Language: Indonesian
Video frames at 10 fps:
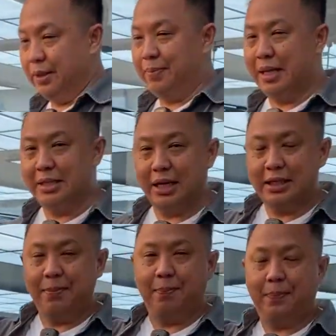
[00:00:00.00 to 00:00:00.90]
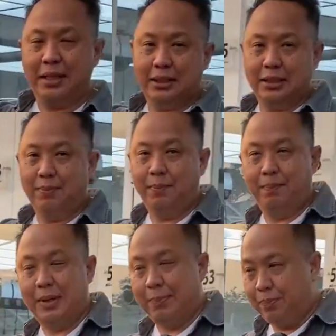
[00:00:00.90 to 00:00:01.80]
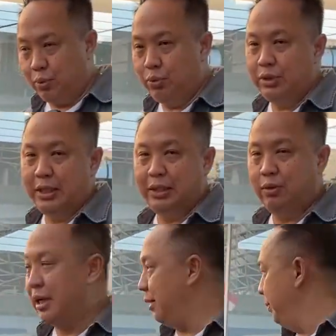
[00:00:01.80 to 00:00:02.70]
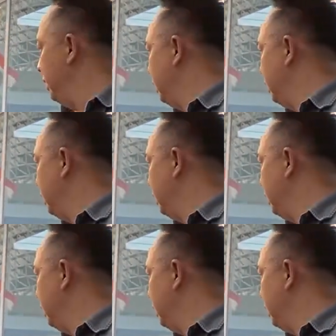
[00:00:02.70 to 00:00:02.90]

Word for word: panjangnya 4640 jadi kurang lebih